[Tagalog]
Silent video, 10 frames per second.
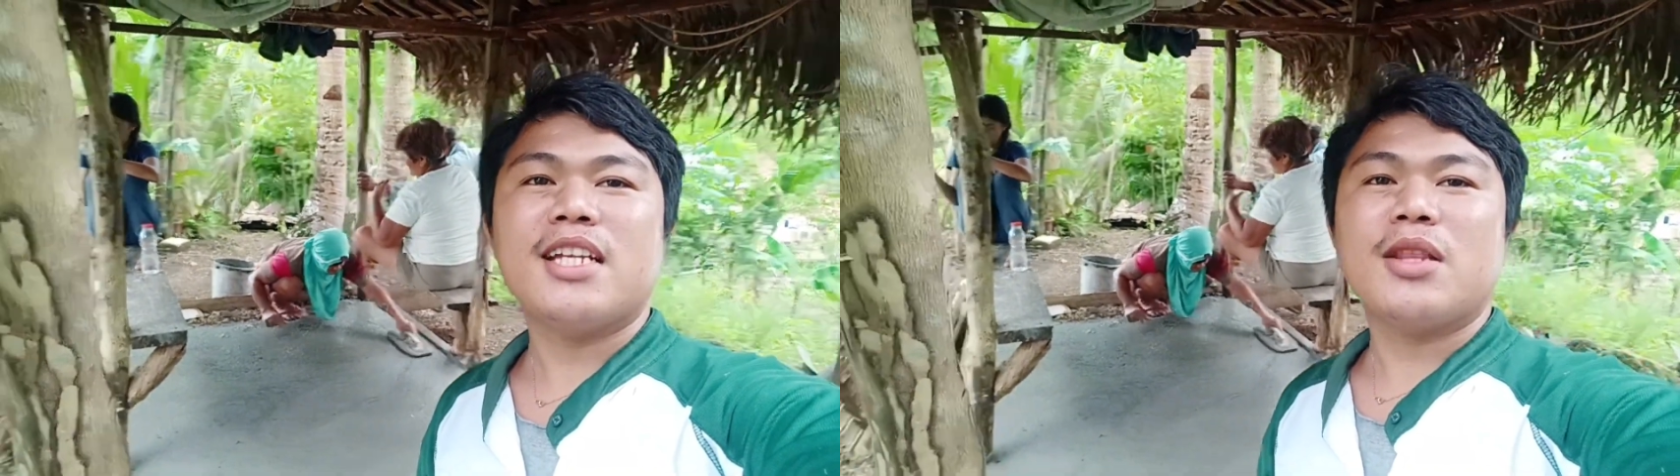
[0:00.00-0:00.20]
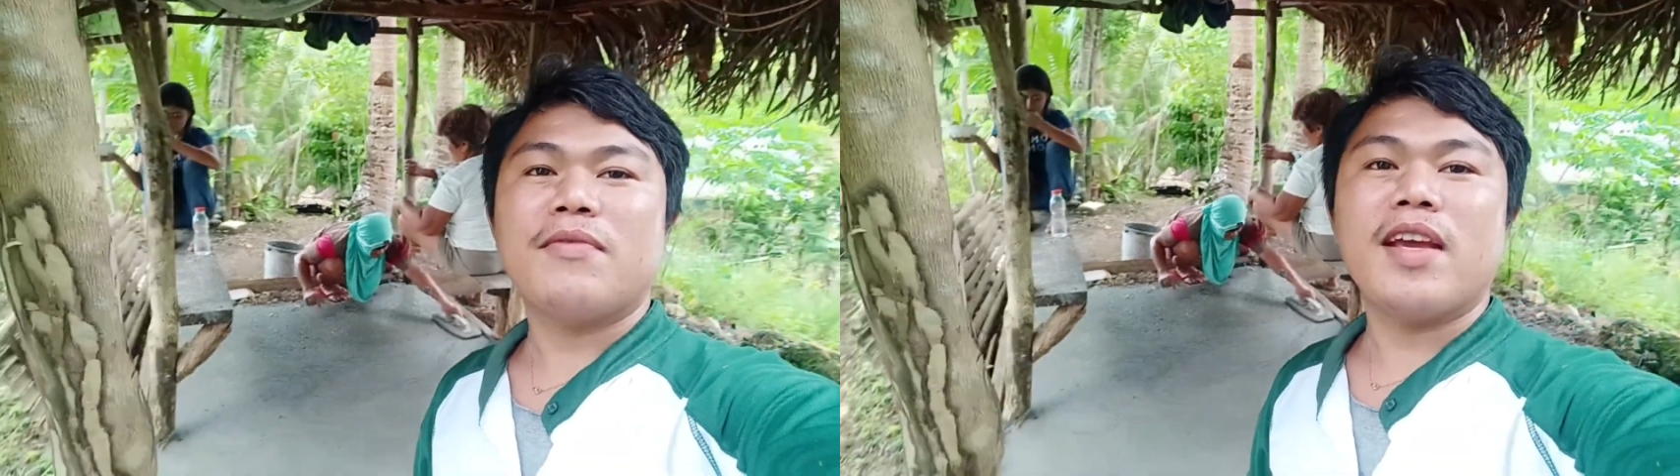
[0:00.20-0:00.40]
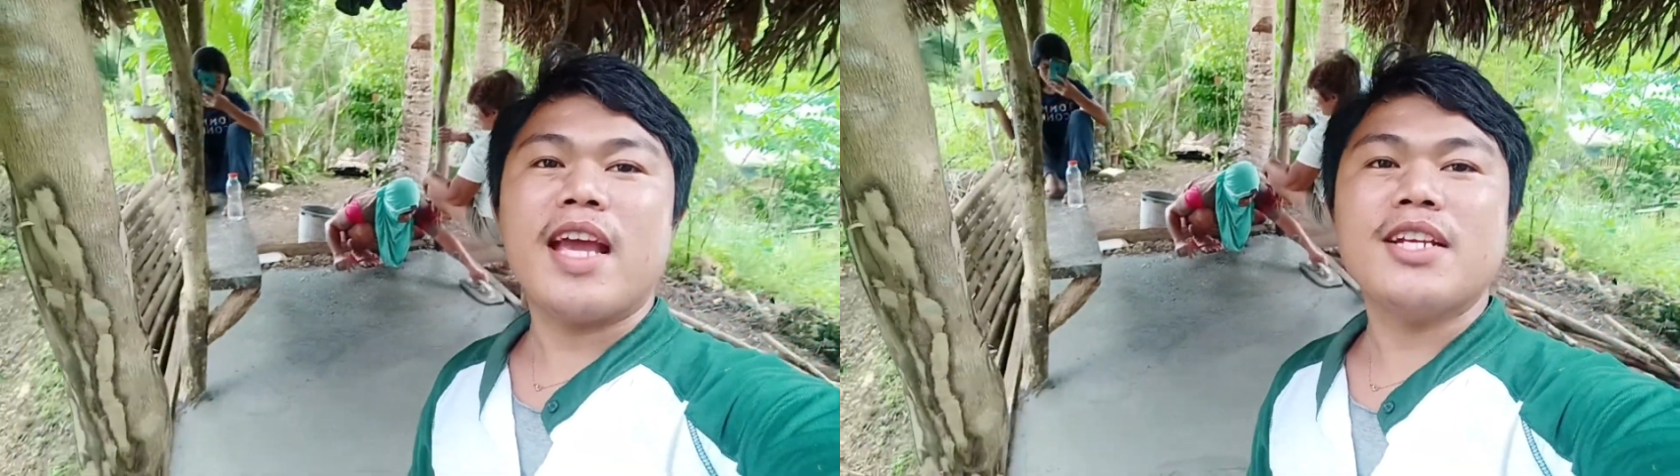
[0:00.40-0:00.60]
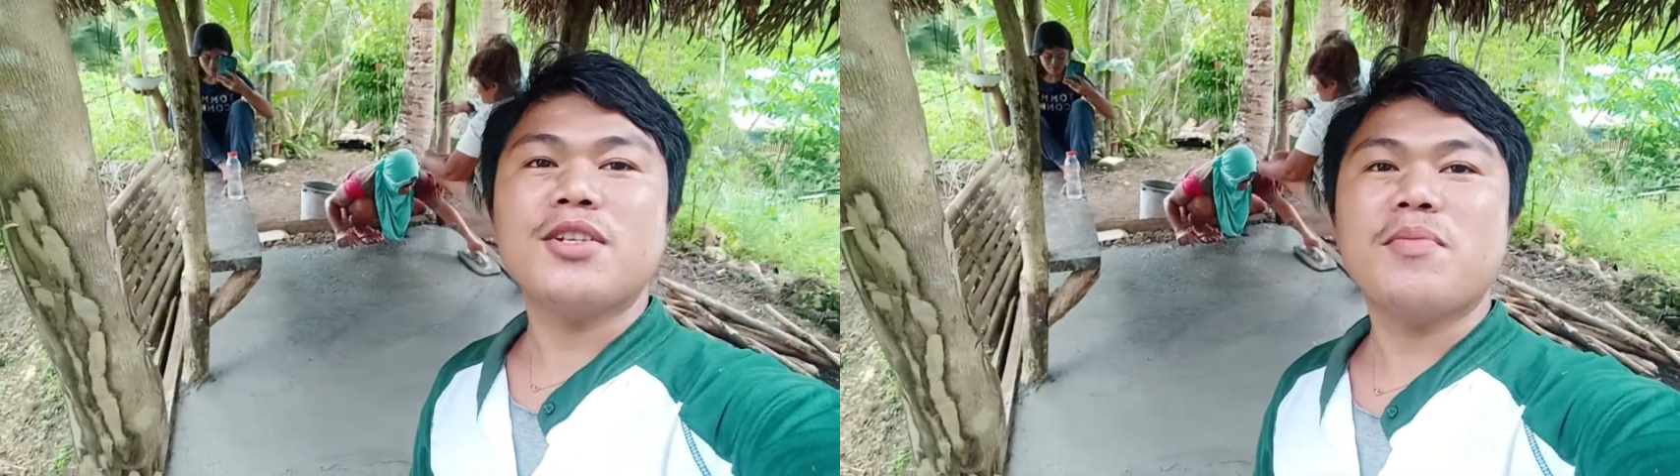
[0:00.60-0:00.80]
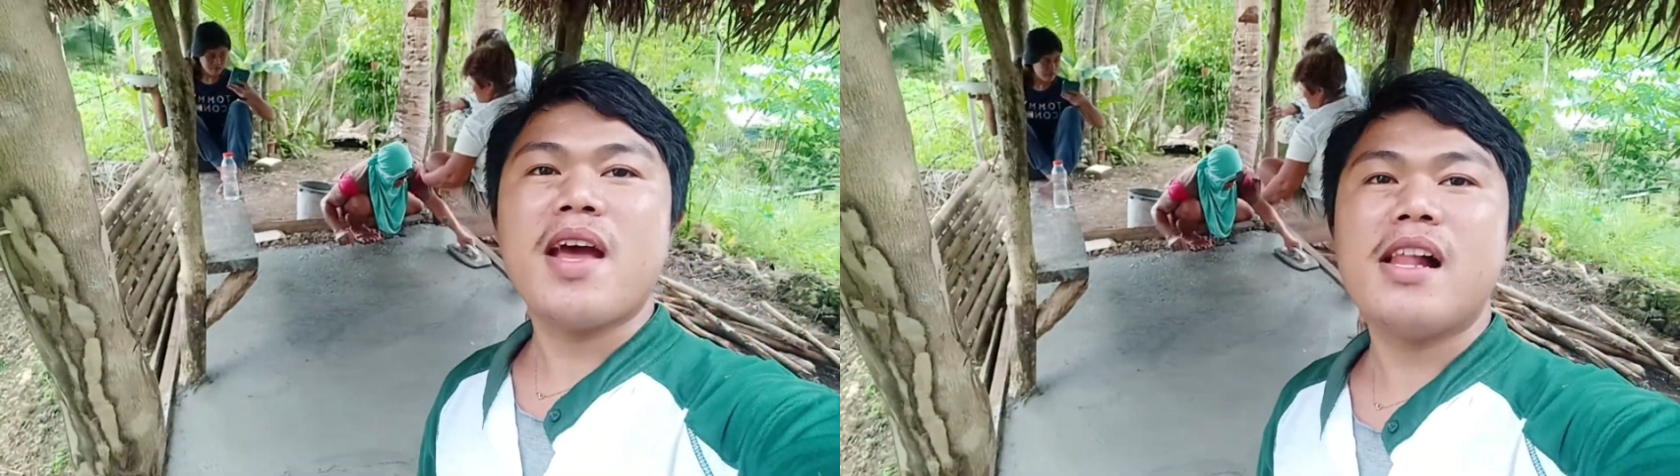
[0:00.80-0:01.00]

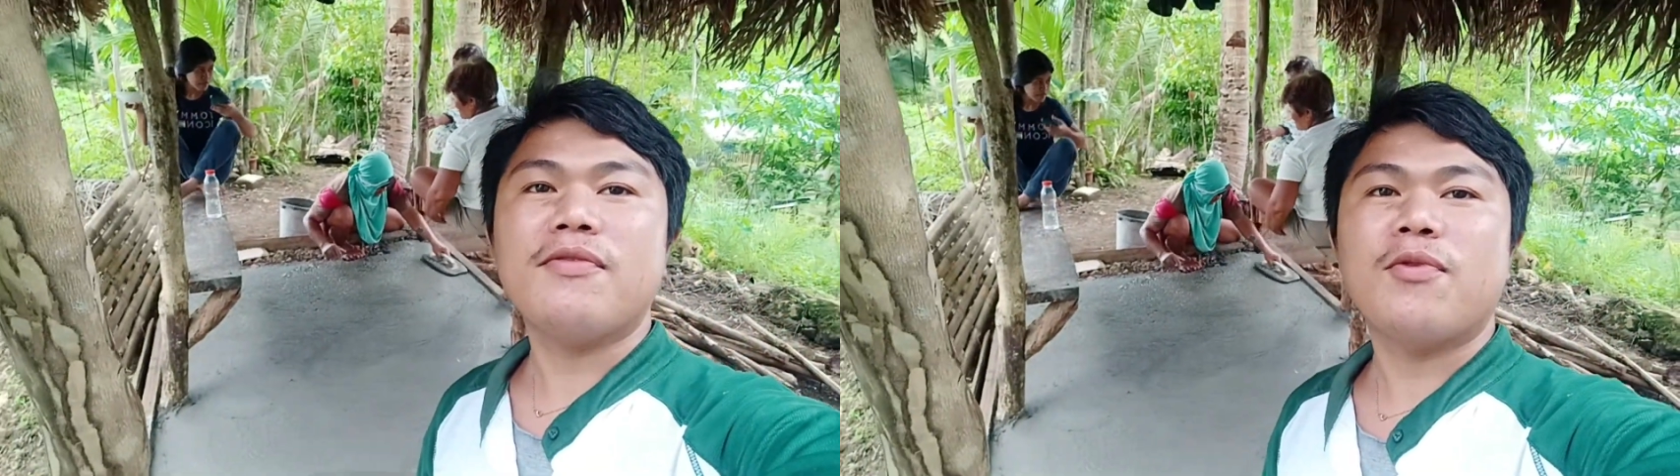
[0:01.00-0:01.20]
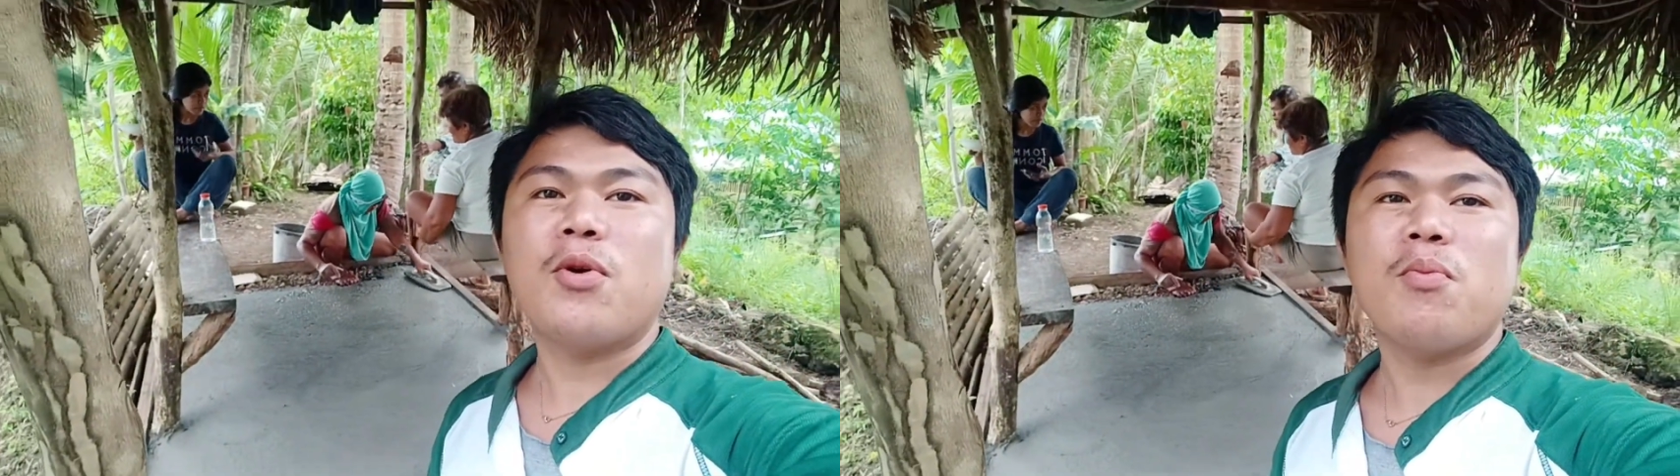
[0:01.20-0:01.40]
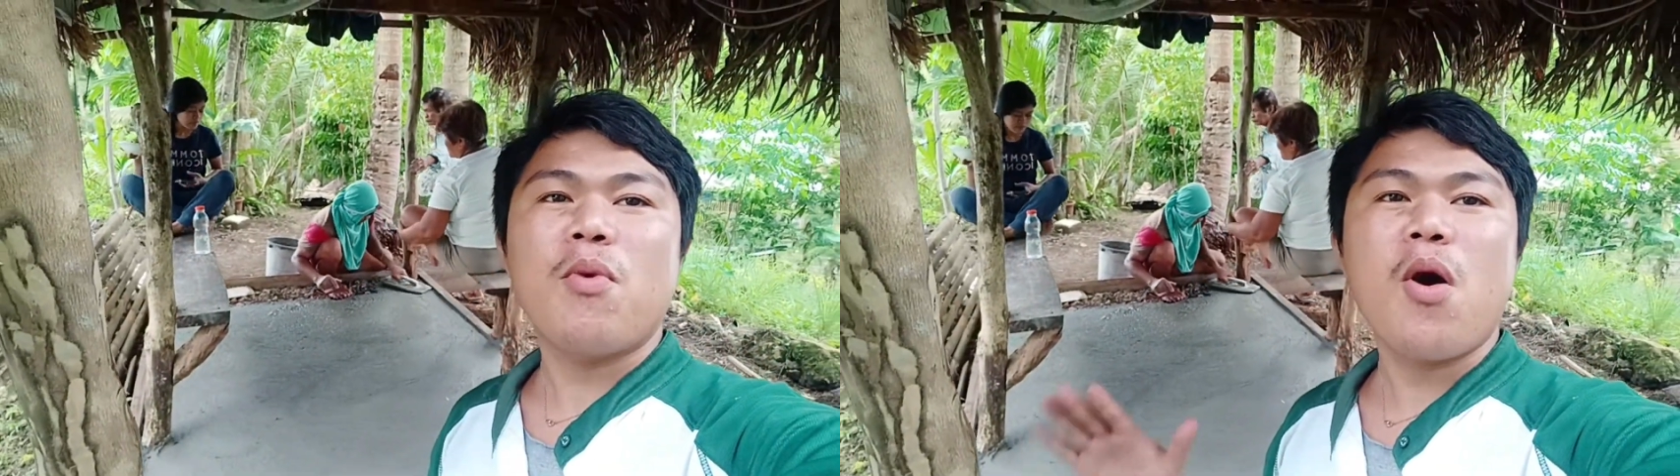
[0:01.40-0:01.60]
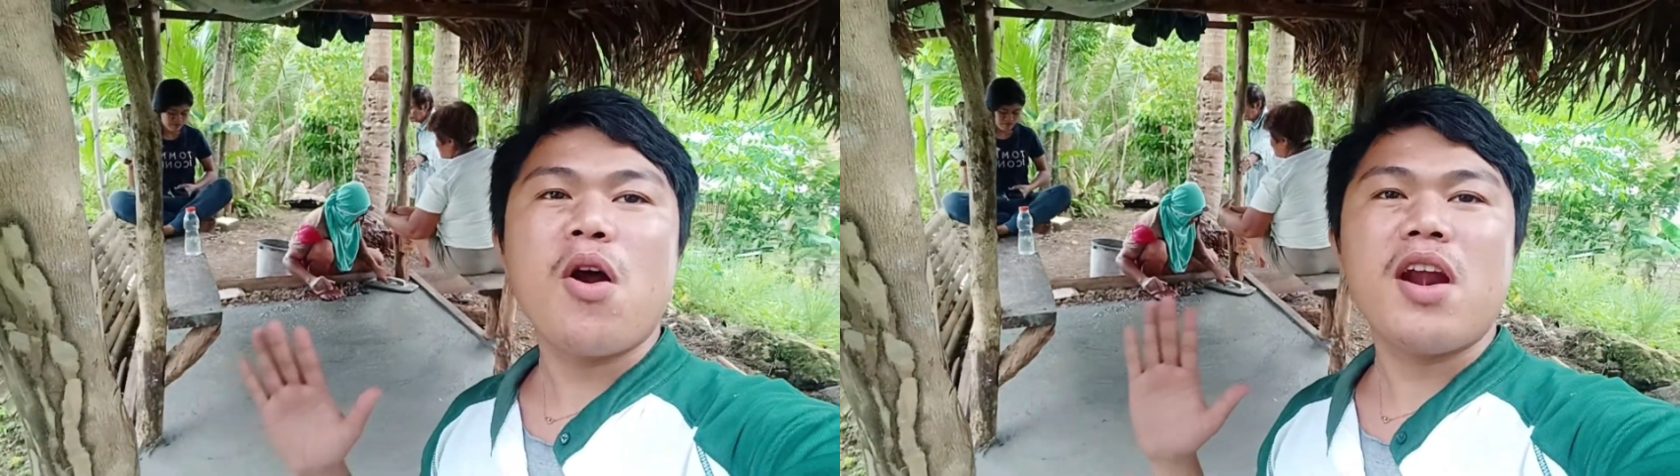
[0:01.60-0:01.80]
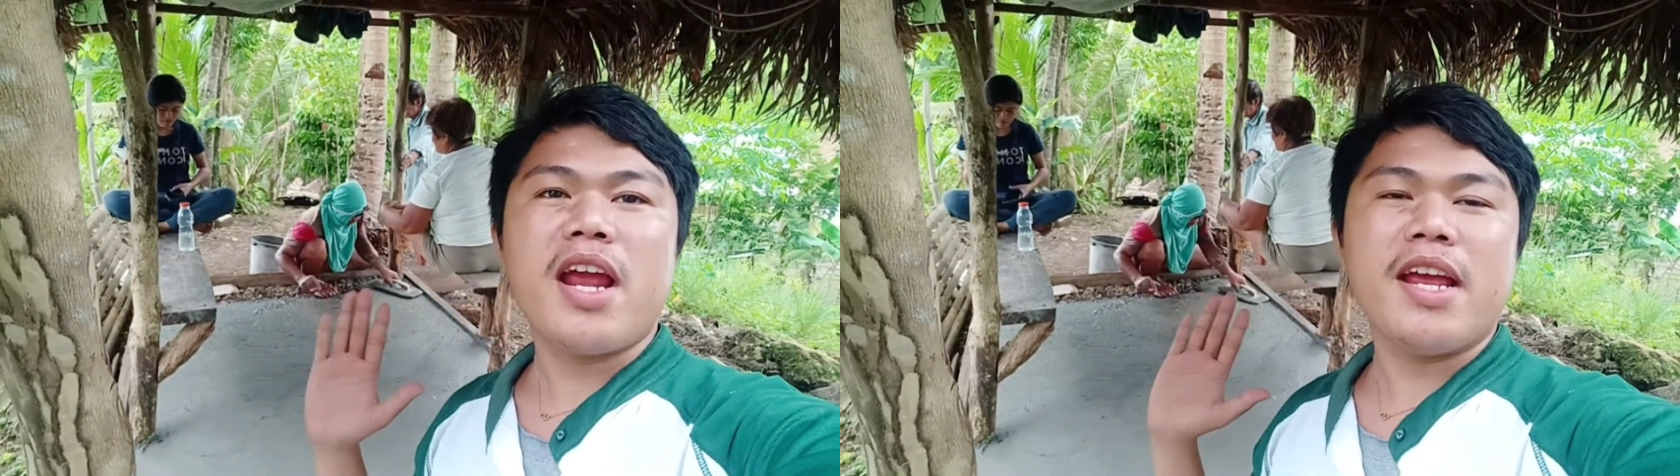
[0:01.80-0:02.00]
notification bell for more